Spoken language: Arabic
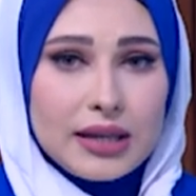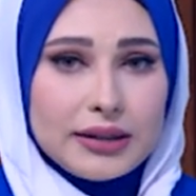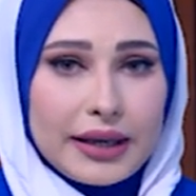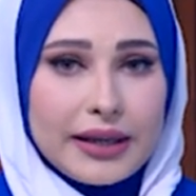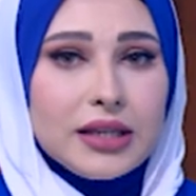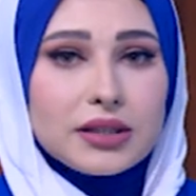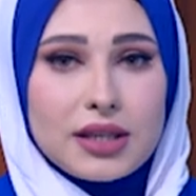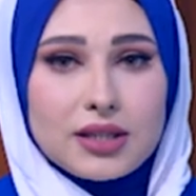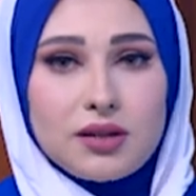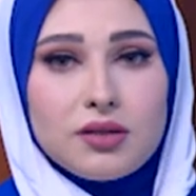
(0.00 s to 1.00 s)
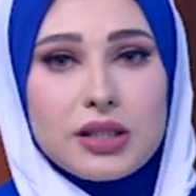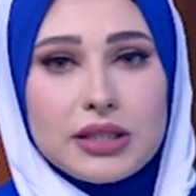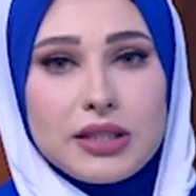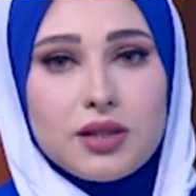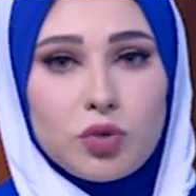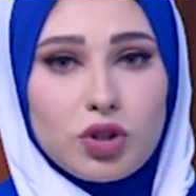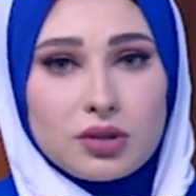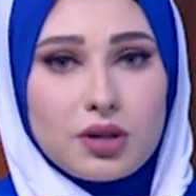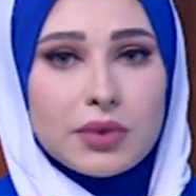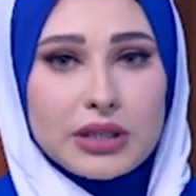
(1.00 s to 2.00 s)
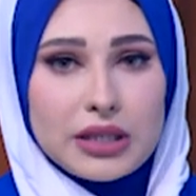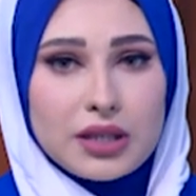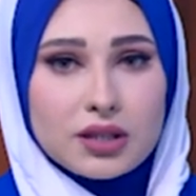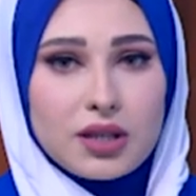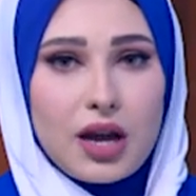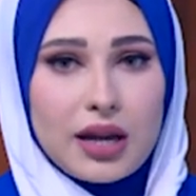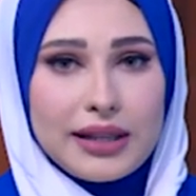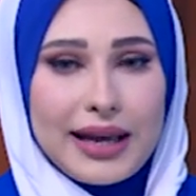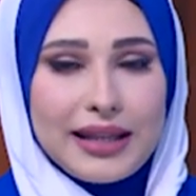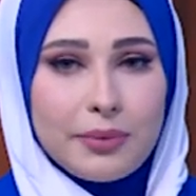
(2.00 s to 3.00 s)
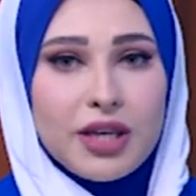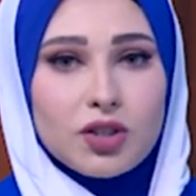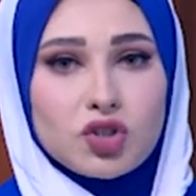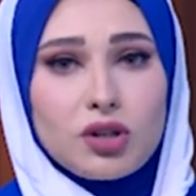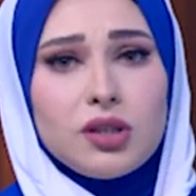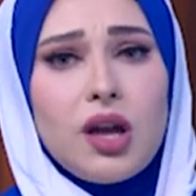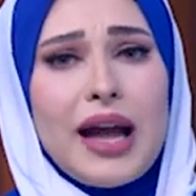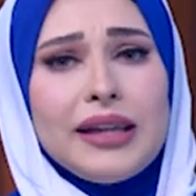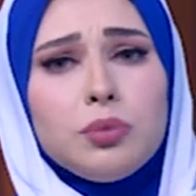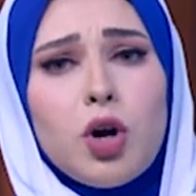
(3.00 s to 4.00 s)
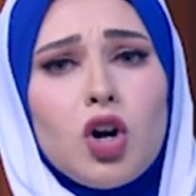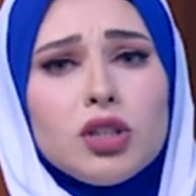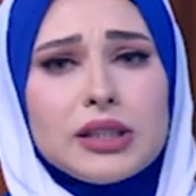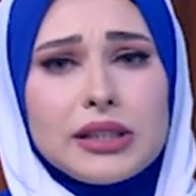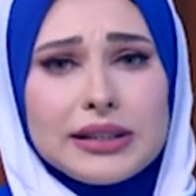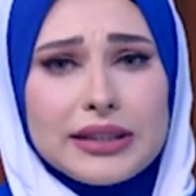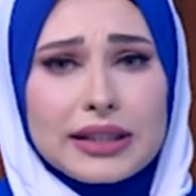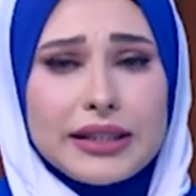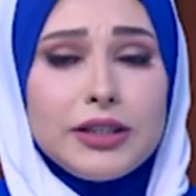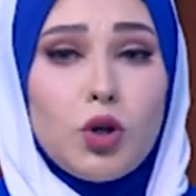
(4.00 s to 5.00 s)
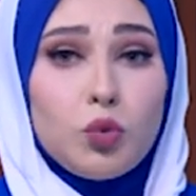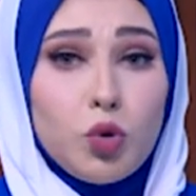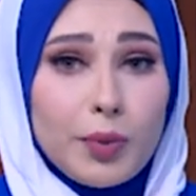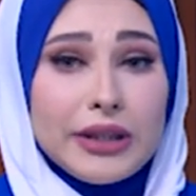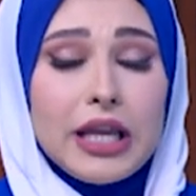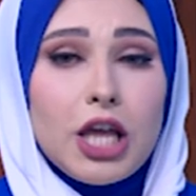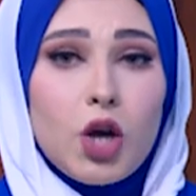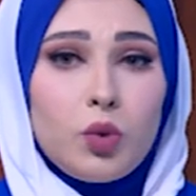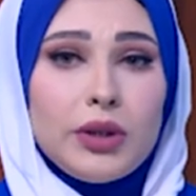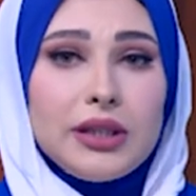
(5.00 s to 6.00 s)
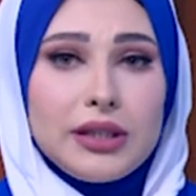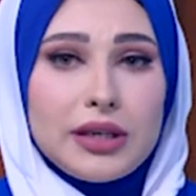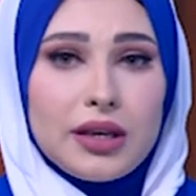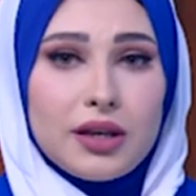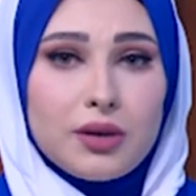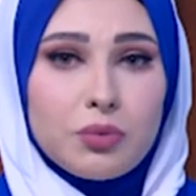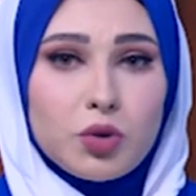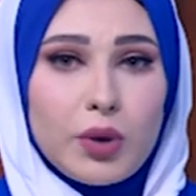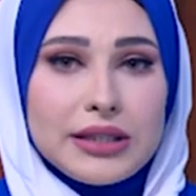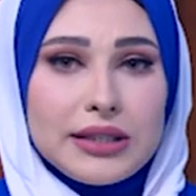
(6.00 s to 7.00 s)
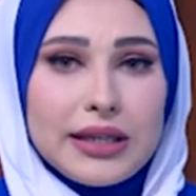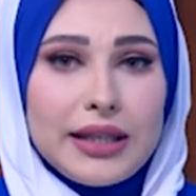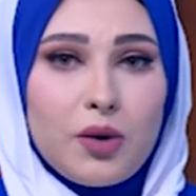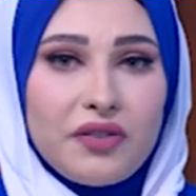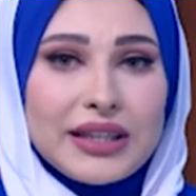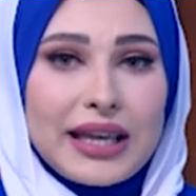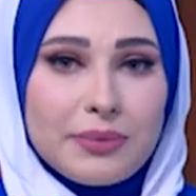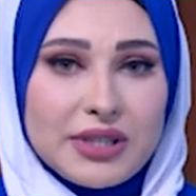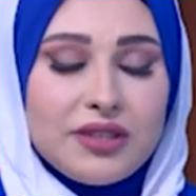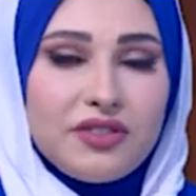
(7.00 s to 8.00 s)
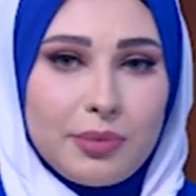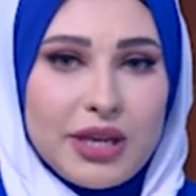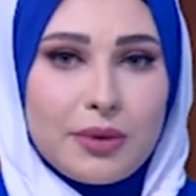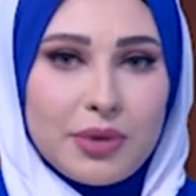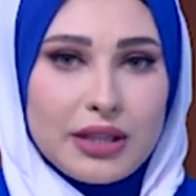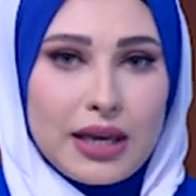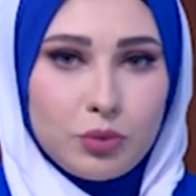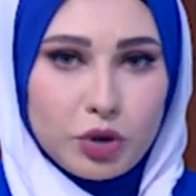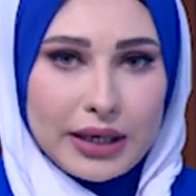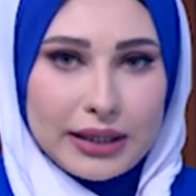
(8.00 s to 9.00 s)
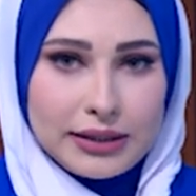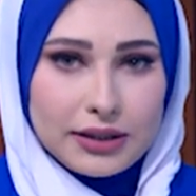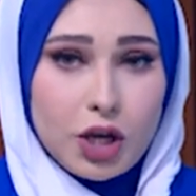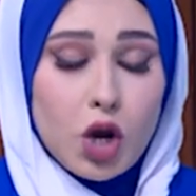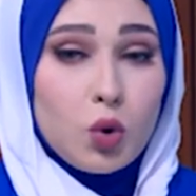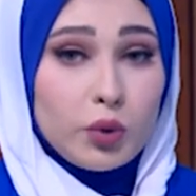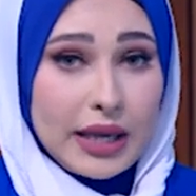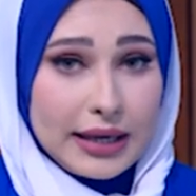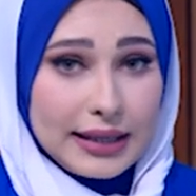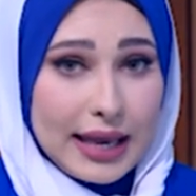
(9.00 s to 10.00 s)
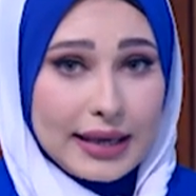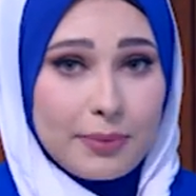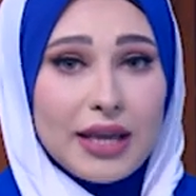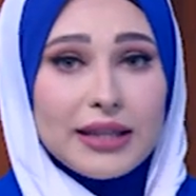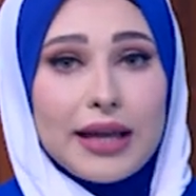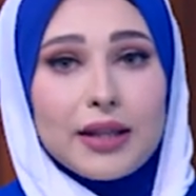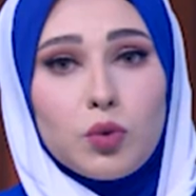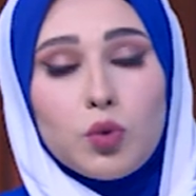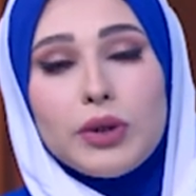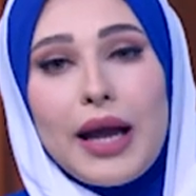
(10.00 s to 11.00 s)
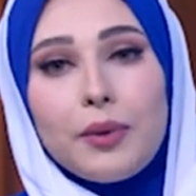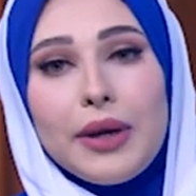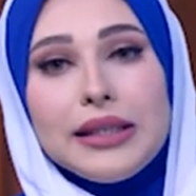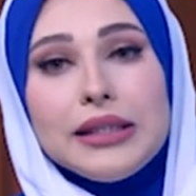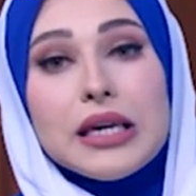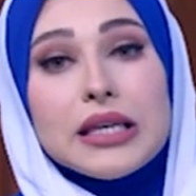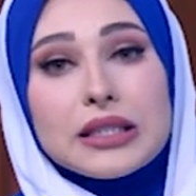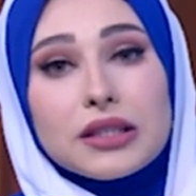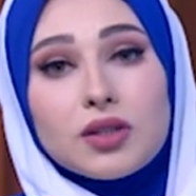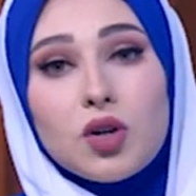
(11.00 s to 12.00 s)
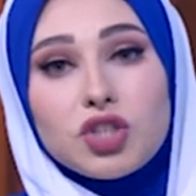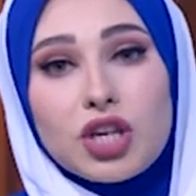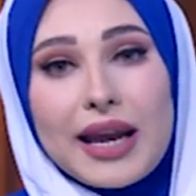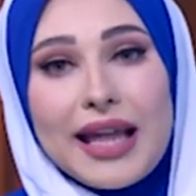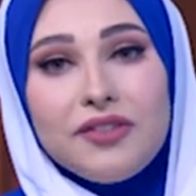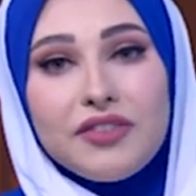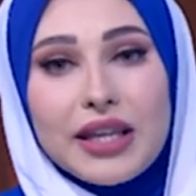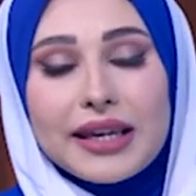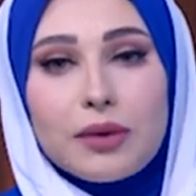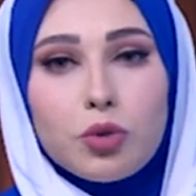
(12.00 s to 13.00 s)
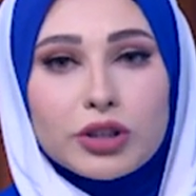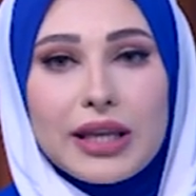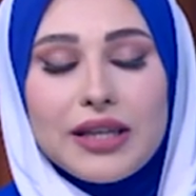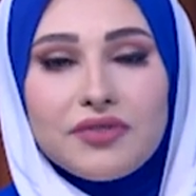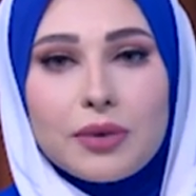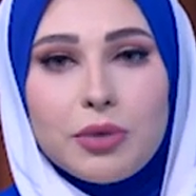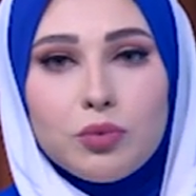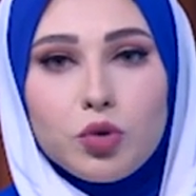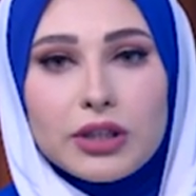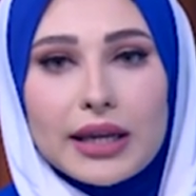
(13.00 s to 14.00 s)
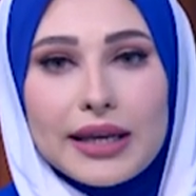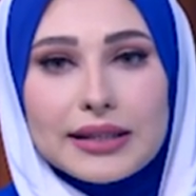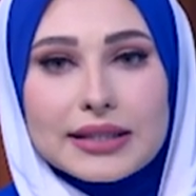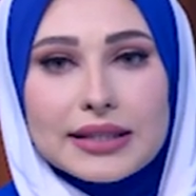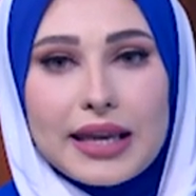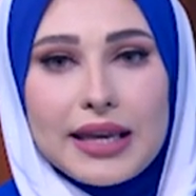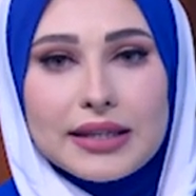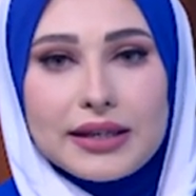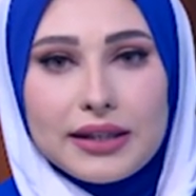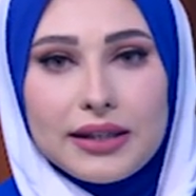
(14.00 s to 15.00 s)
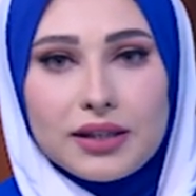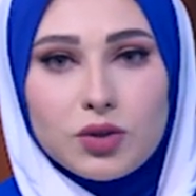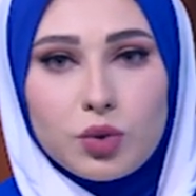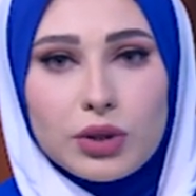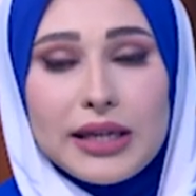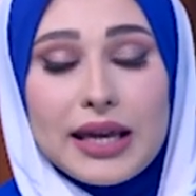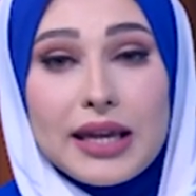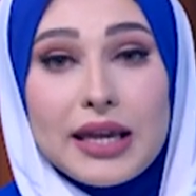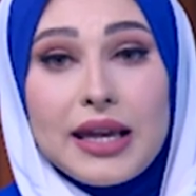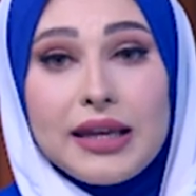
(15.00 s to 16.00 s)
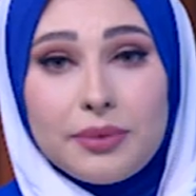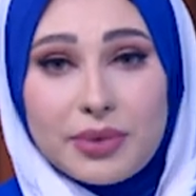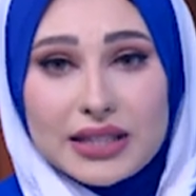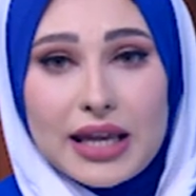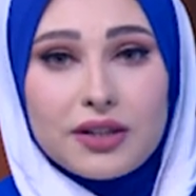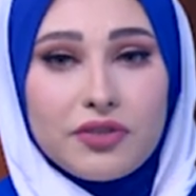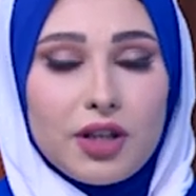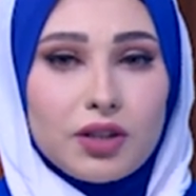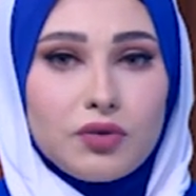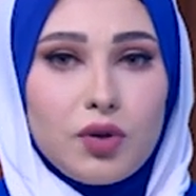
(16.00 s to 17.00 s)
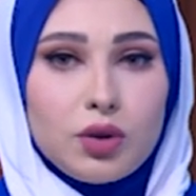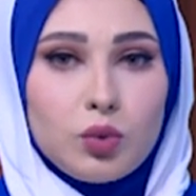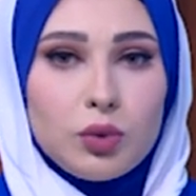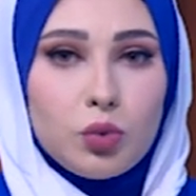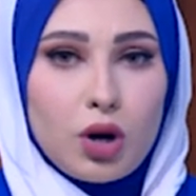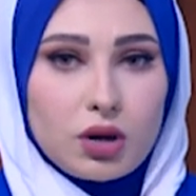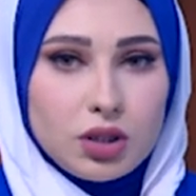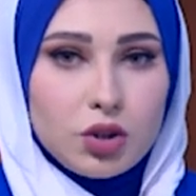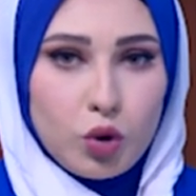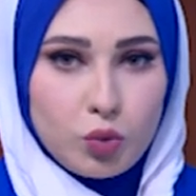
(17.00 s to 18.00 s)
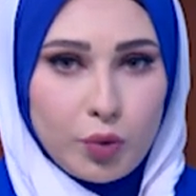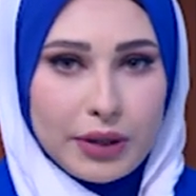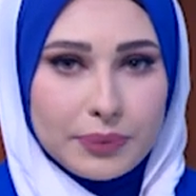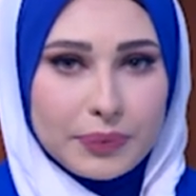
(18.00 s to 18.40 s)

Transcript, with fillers: ده غير تحذيرات كتير منظمة آه، الصحة العالمية نشرتها عن مخاطر التدخين عموما واللي آه، بتؤدي إلى وفاة 50% من المدخنين وتأكيدها كمان على وجود حوالي 16 ألف نكهة مختلفة من منتجات السجاير الإلكترونية اللي بتستهدف الأطفال والمراهقين عموما